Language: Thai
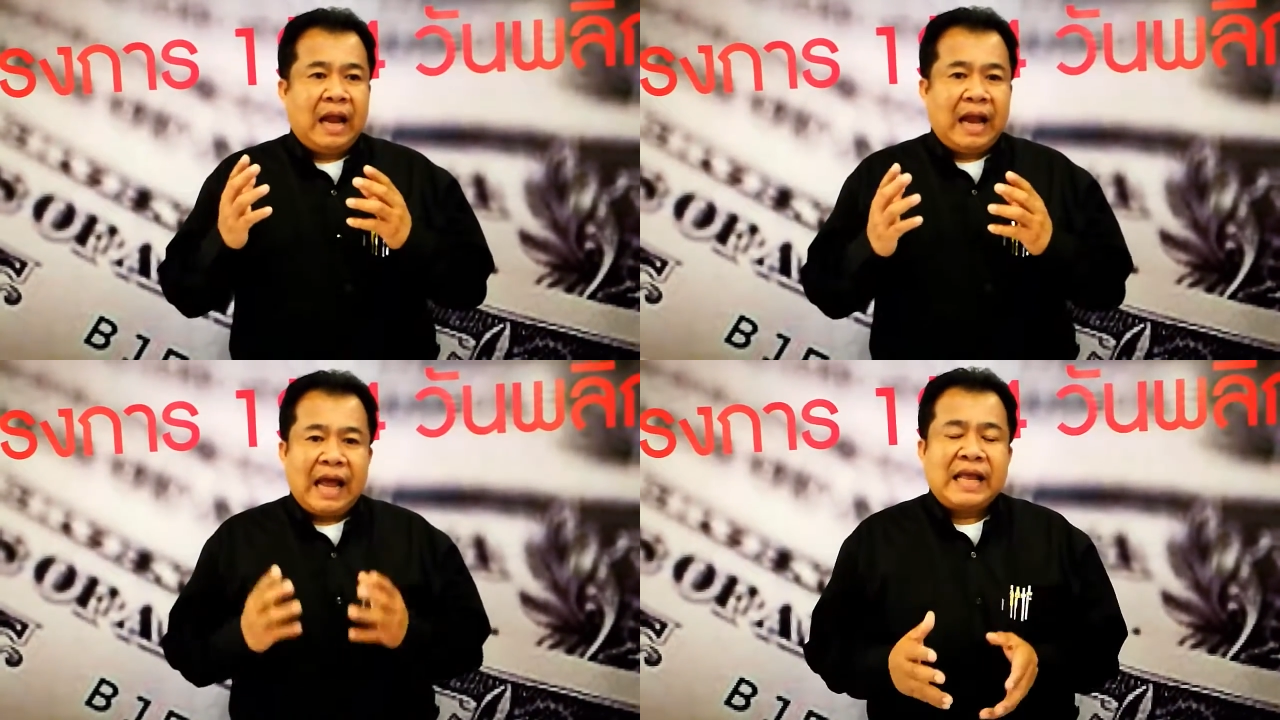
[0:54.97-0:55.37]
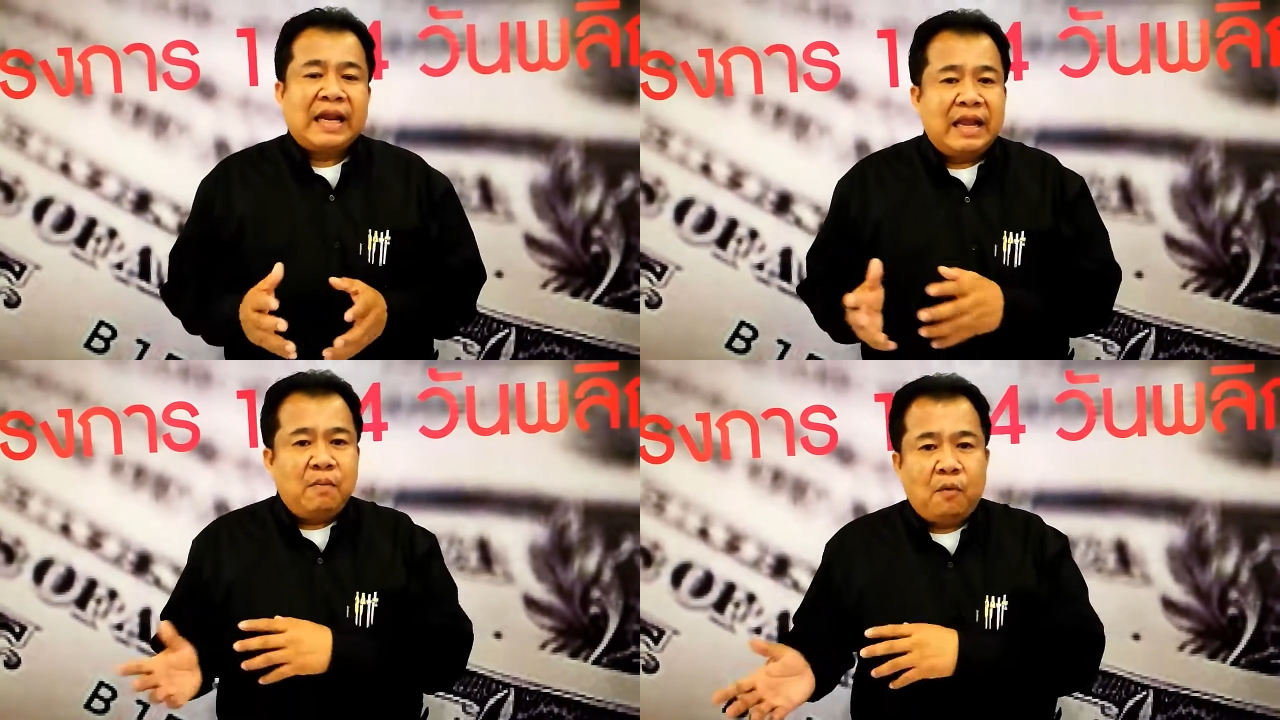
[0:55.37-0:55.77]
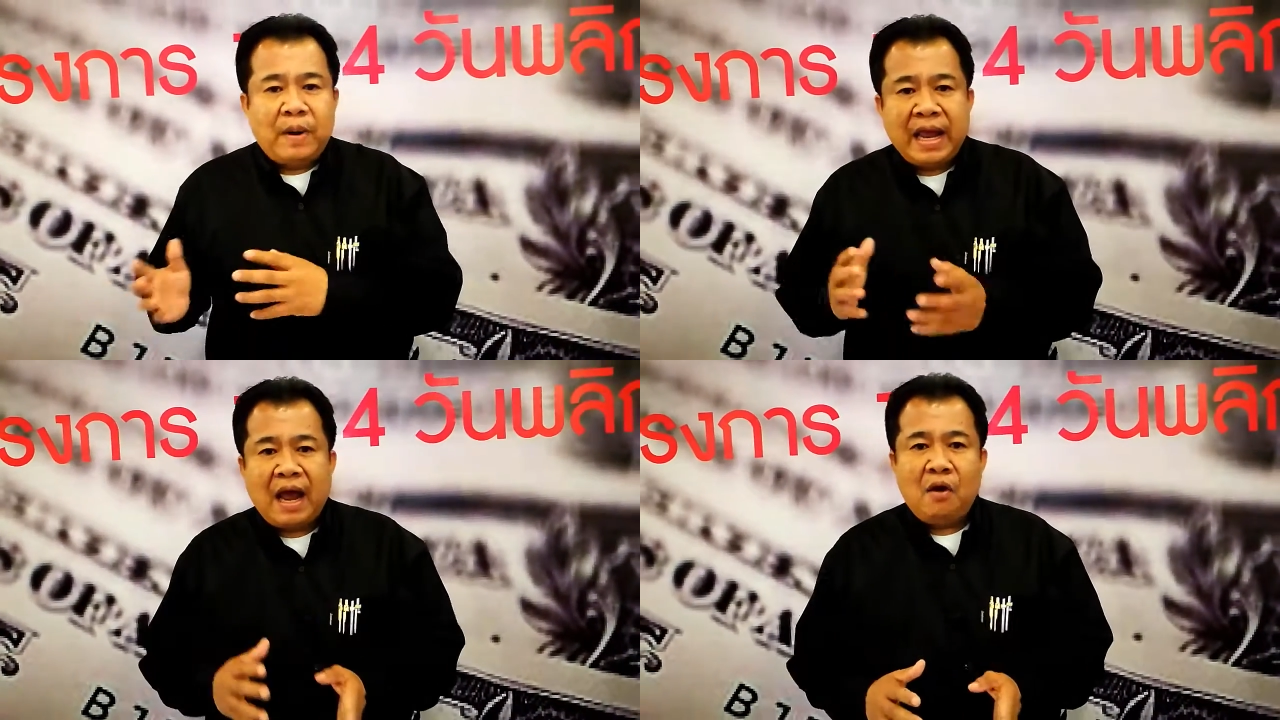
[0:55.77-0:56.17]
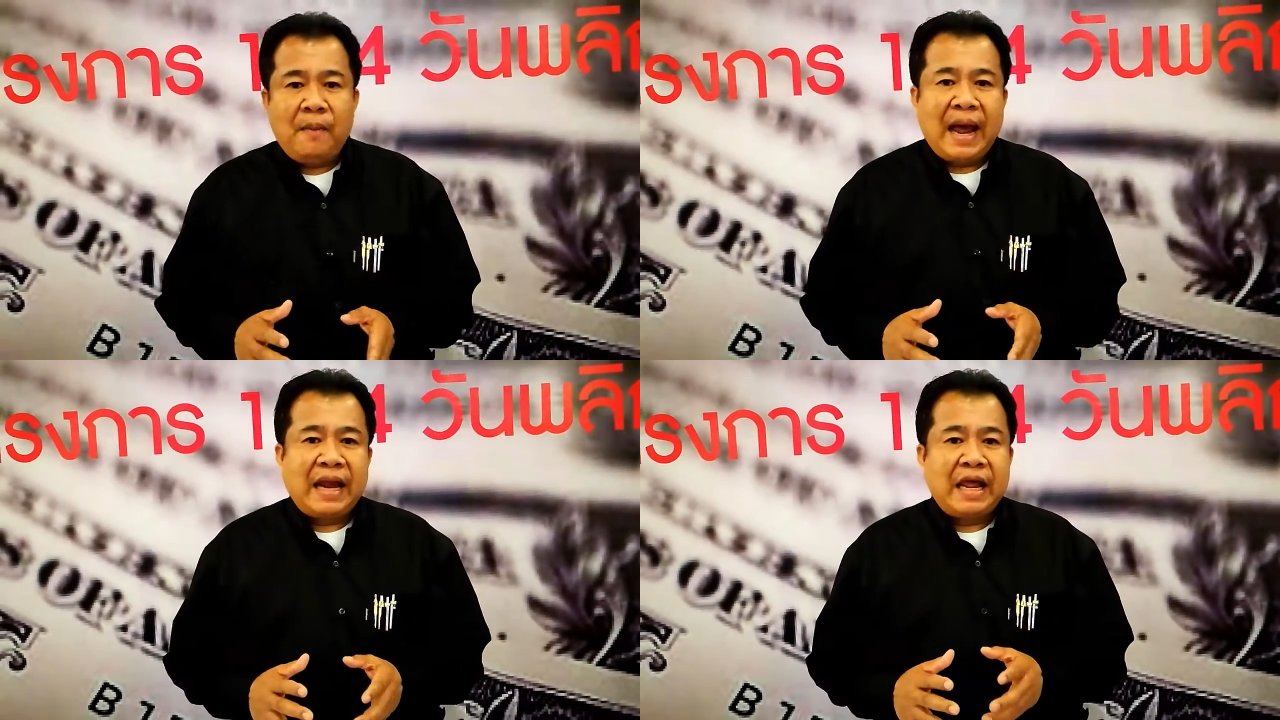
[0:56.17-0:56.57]
หลังจากที่ผมได้เข้า
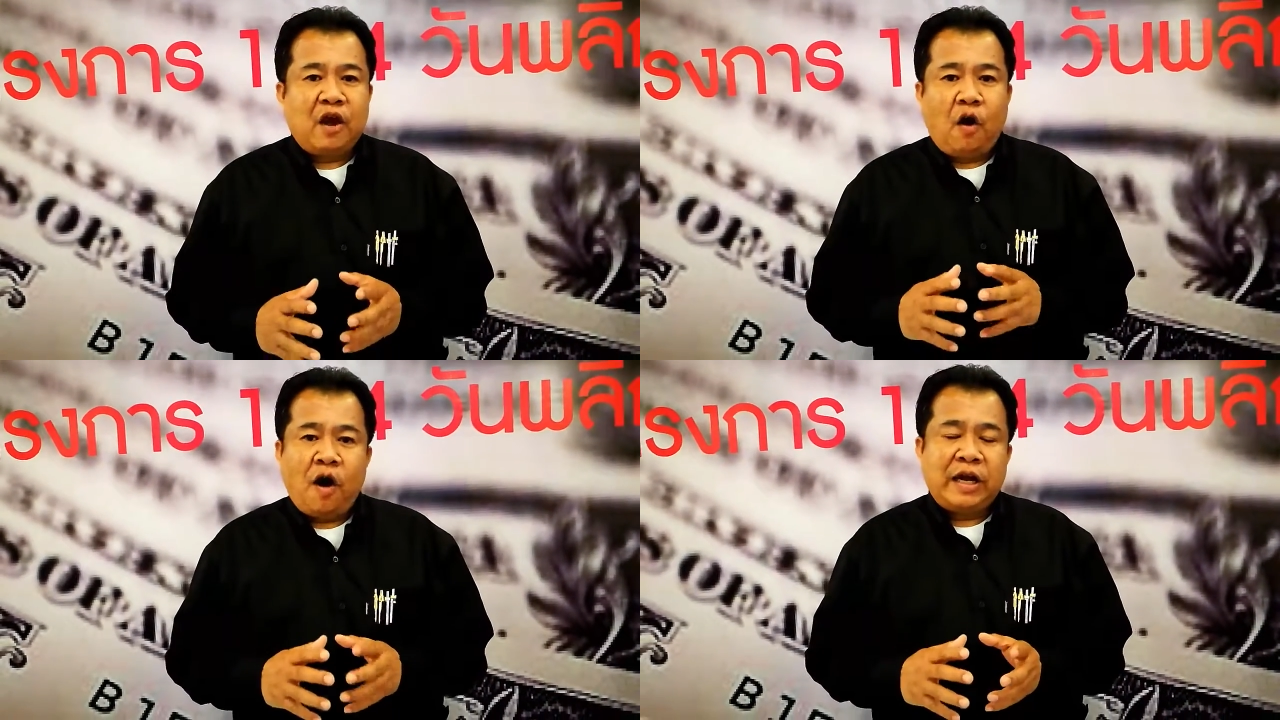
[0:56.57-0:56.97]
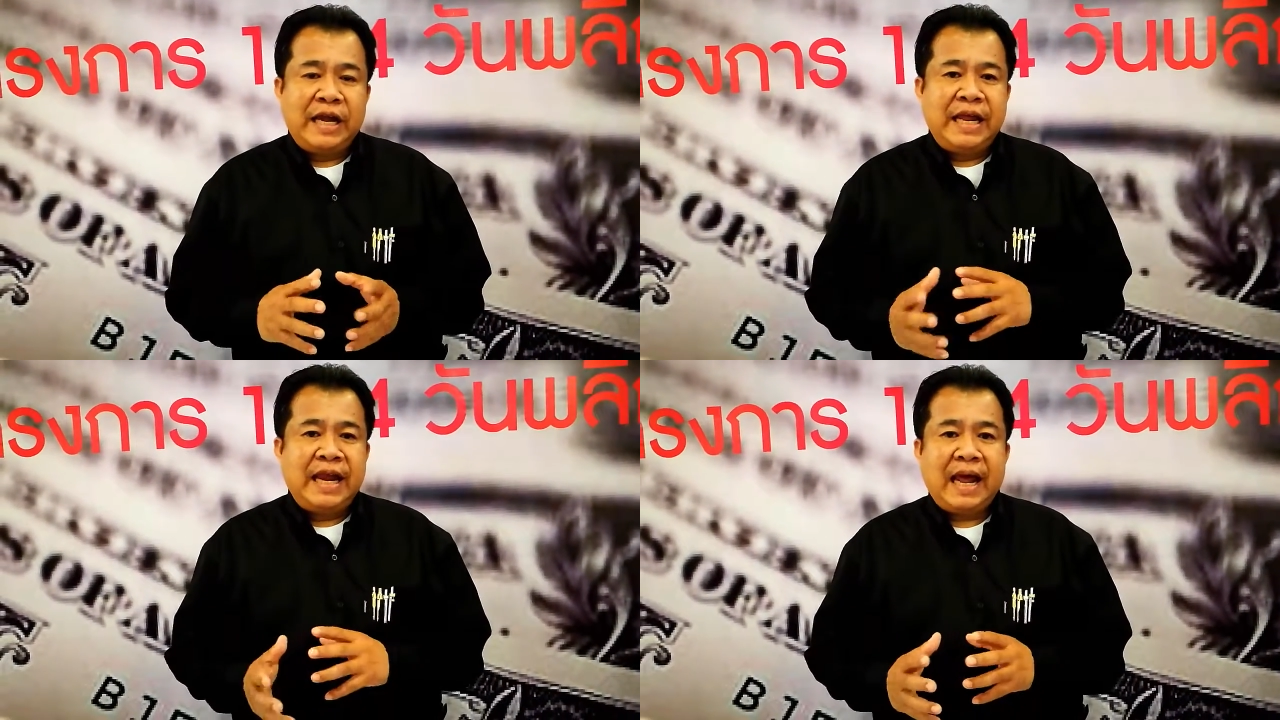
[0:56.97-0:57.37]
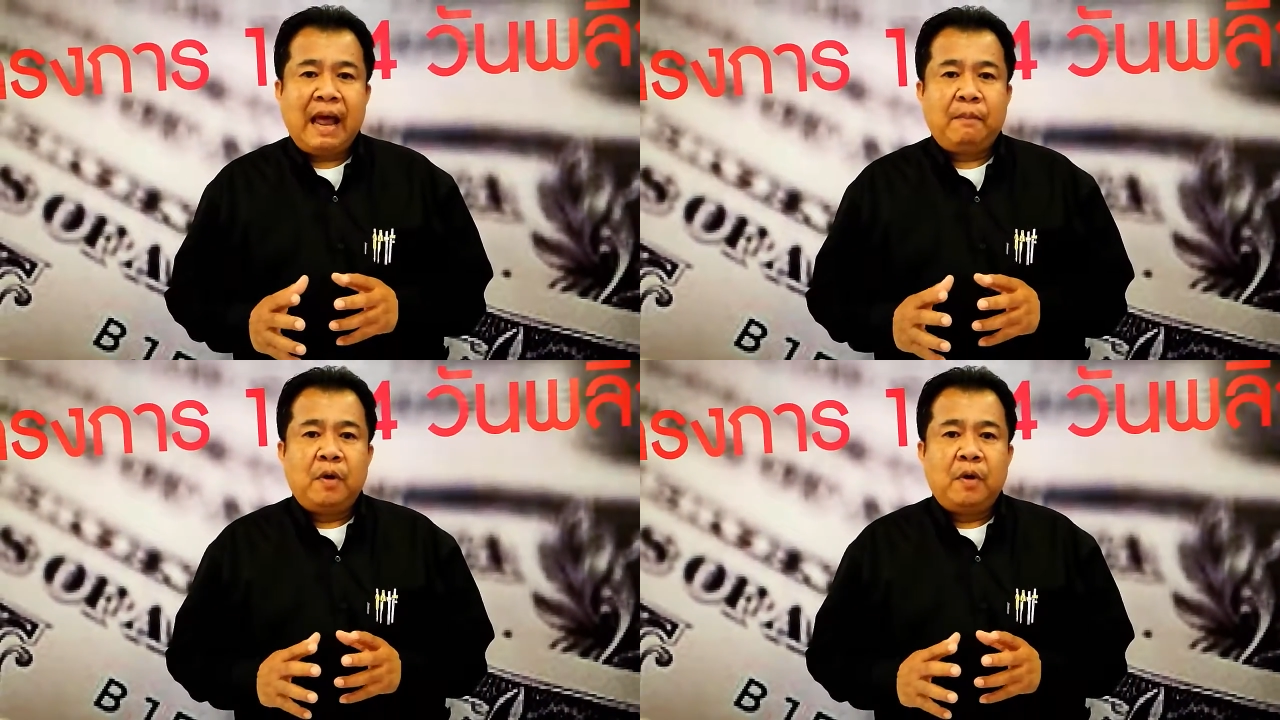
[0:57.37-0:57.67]
มาในคอร์สนี้นะครับ